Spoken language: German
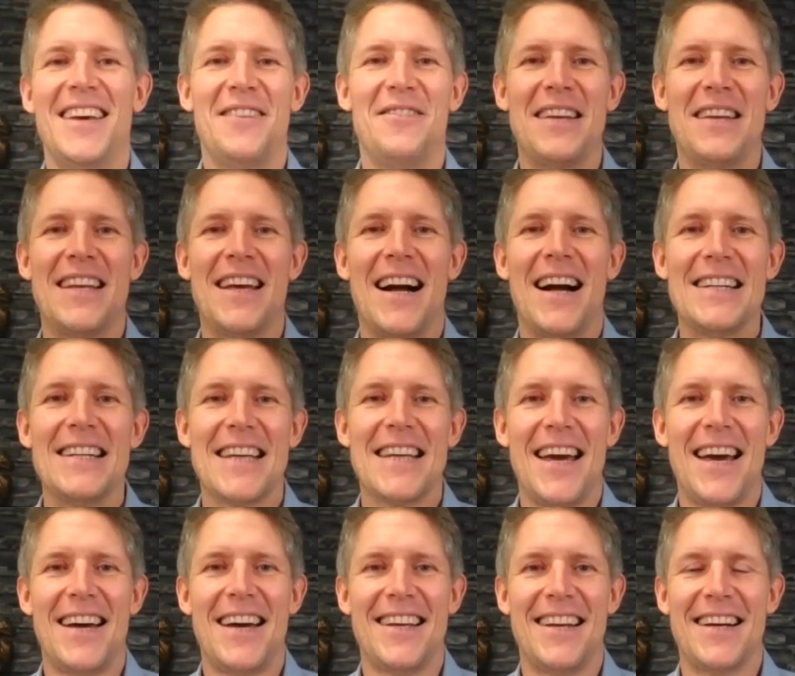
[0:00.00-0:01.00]
wie der alte
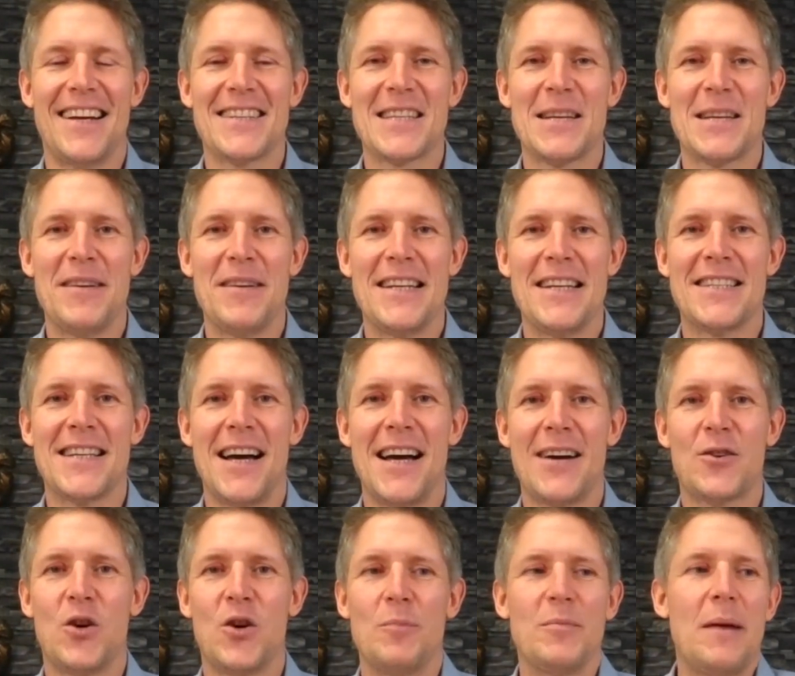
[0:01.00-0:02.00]
Herr, der langsam in den
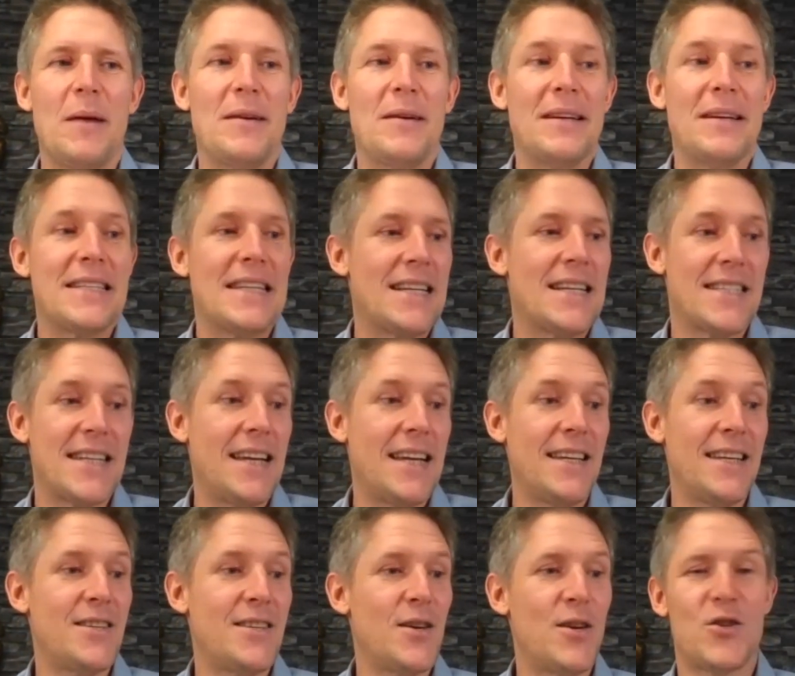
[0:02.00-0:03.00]
Tag kommt. Aber
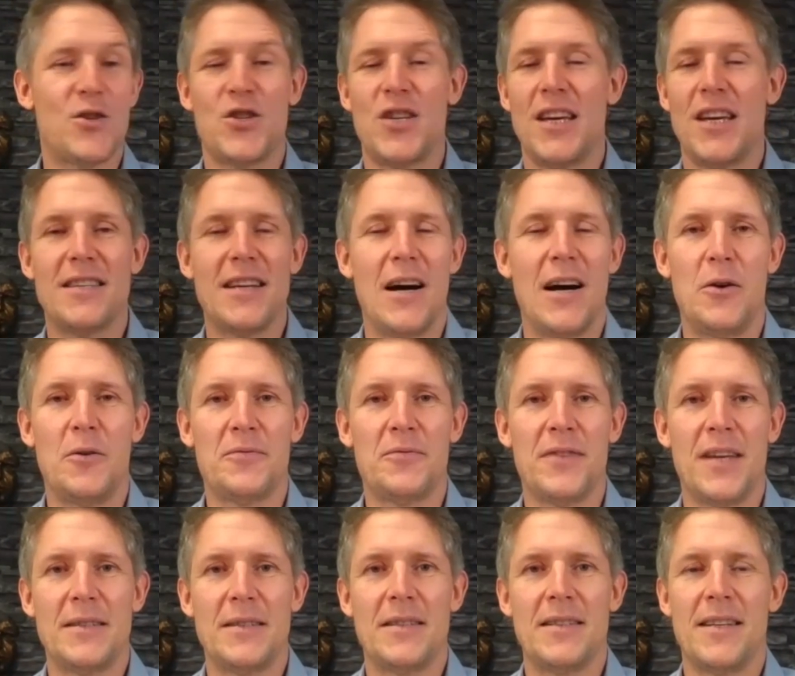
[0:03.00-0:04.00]
tatsächlich äh, stehe ich auf,
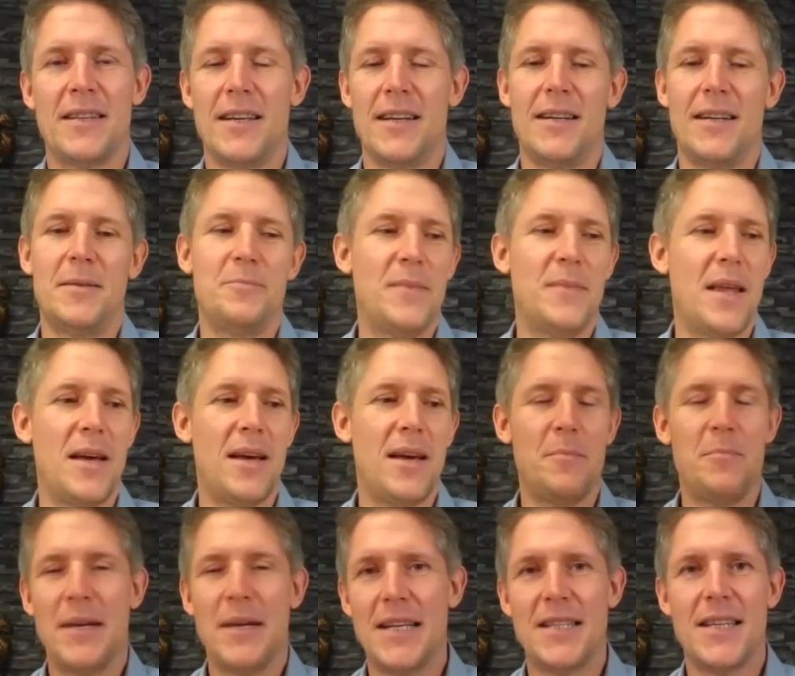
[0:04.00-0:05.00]
dann äh, äh,
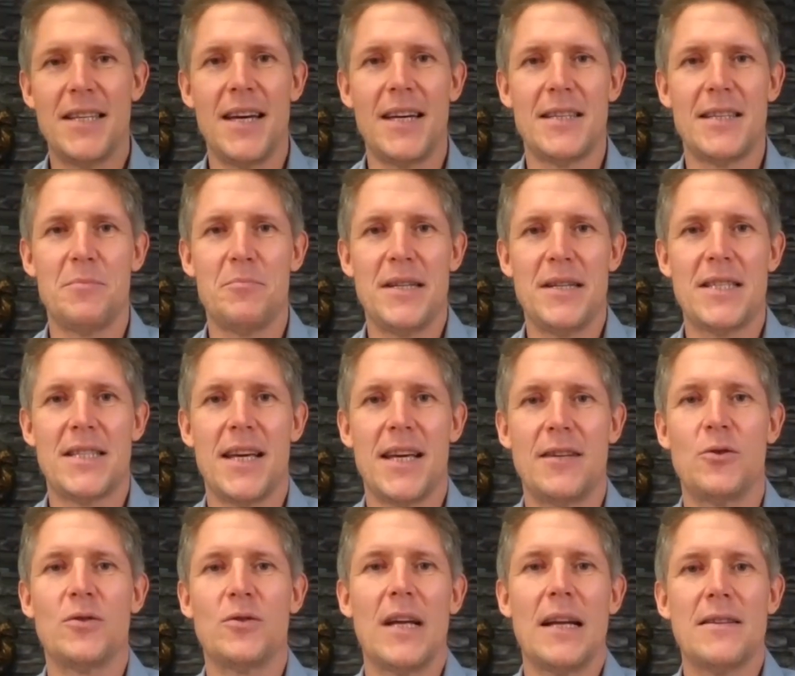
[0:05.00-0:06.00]
meditiere ich ein
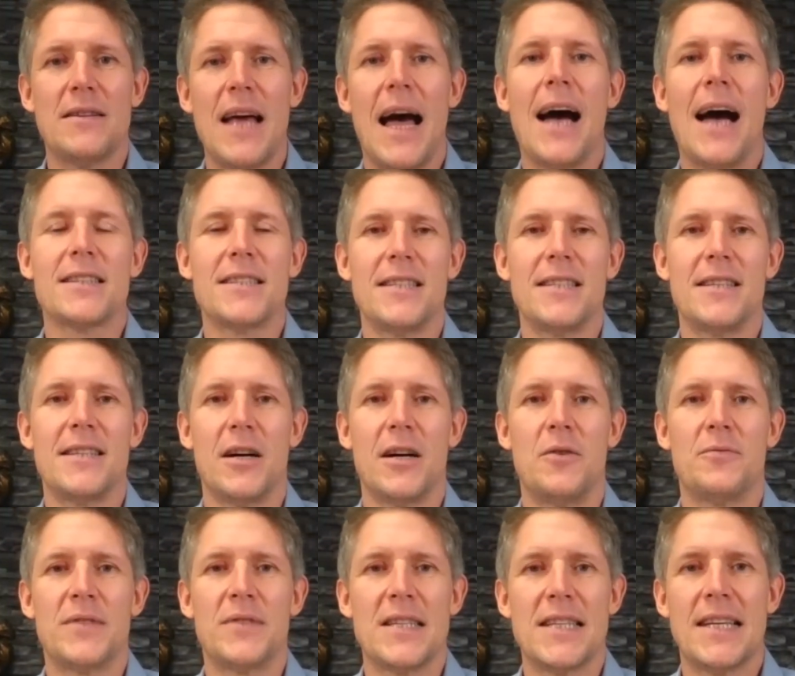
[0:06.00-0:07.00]
bisschen und dann achte ich
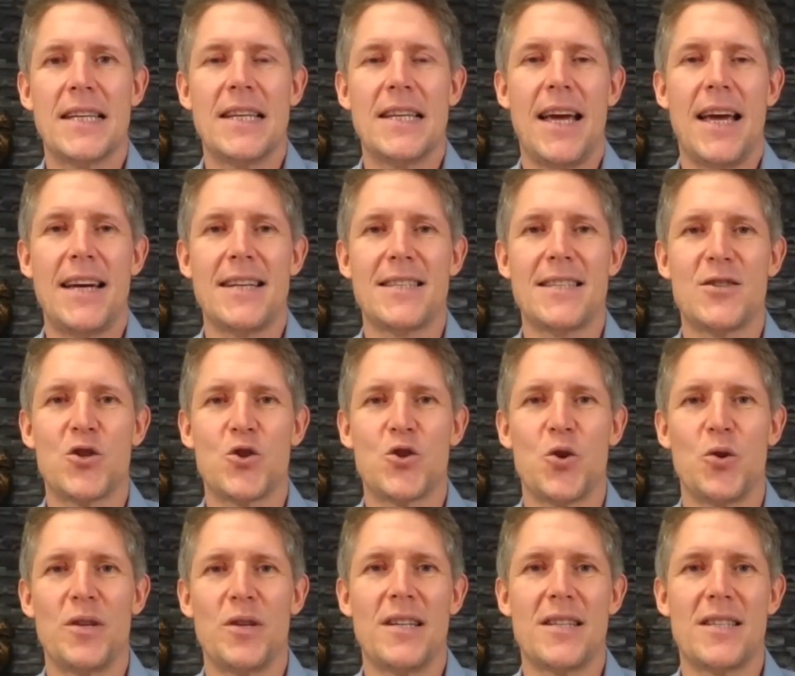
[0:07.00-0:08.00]
darauf, dass ich in der ersten
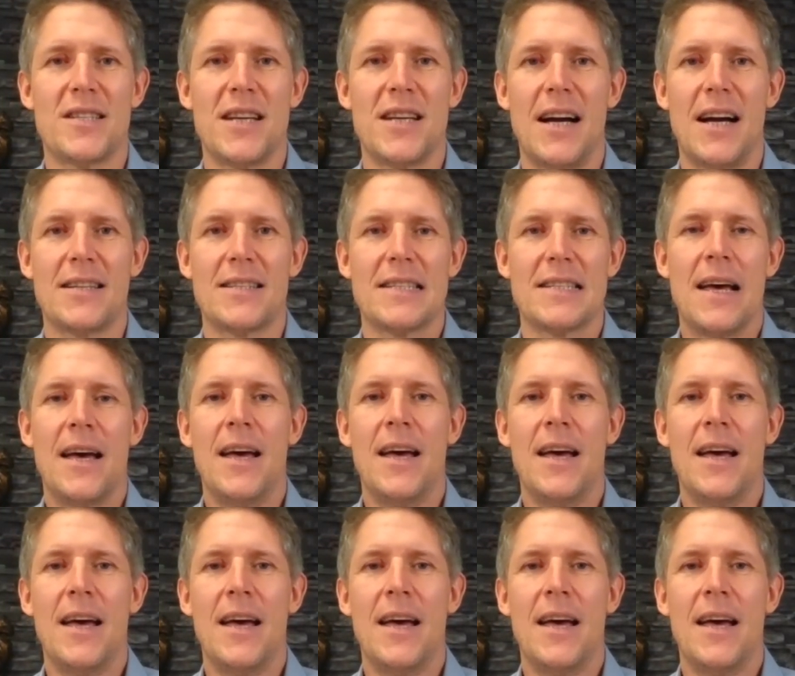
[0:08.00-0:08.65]
Stunde des Tages